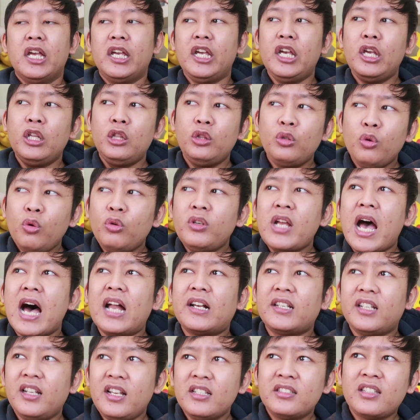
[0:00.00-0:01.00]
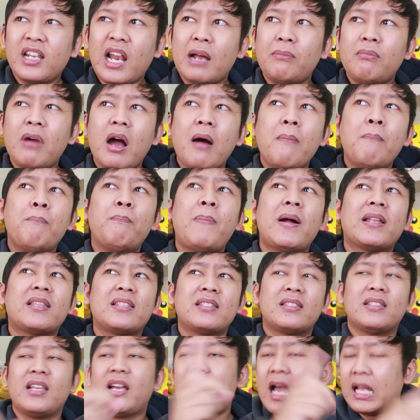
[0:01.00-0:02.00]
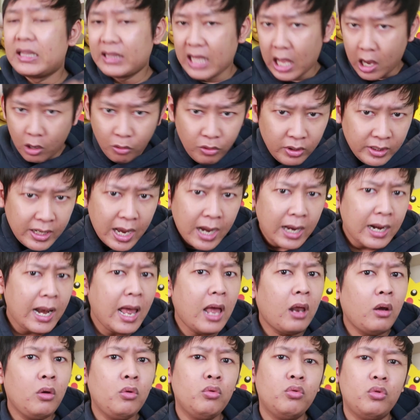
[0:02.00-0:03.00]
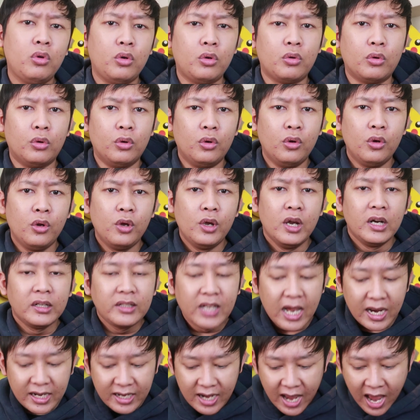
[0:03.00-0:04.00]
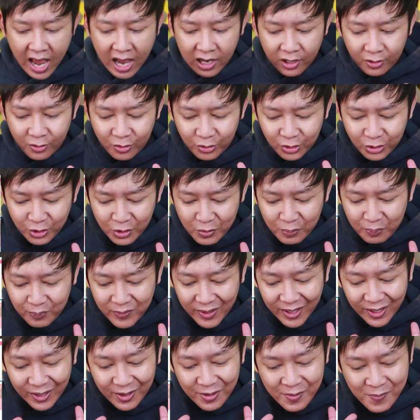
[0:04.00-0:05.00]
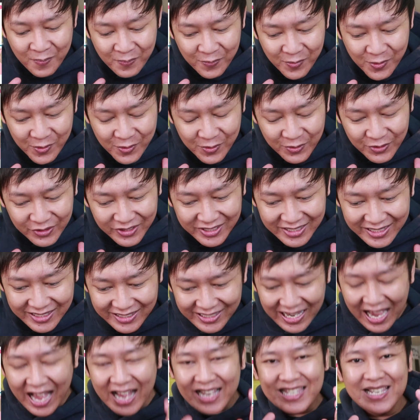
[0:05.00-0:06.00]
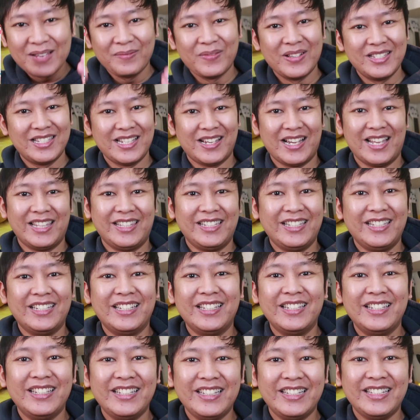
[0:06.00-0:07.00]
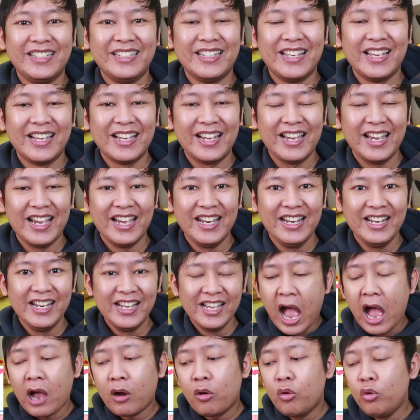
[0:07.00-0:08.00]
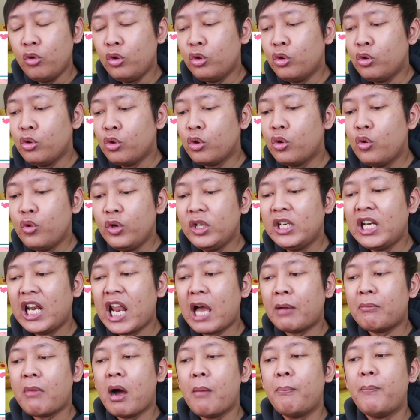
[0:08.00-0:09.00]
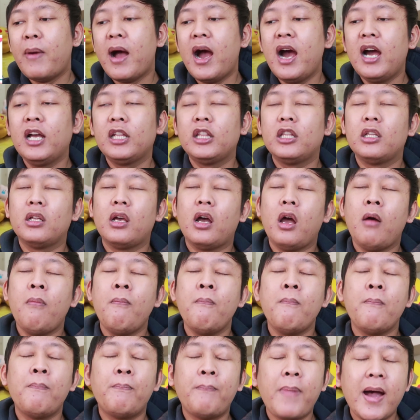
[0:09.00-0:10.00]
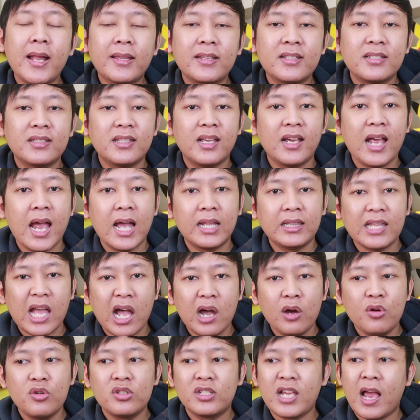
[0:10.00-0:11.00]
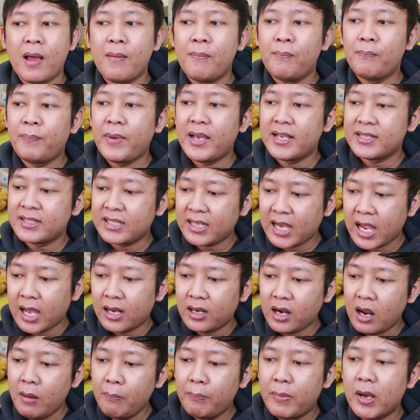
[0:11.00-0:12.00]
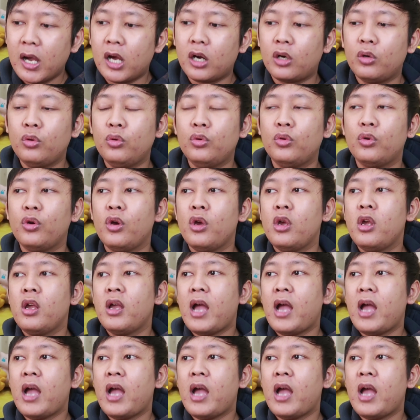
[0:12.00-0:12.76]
Itu udah rilis selama empat setengah tahun yang lalu loh. Dan aku tuh belum punya sampai saat ini ya kan. Aku nungguin lama banget empat setengah tahun sampai sekarang baru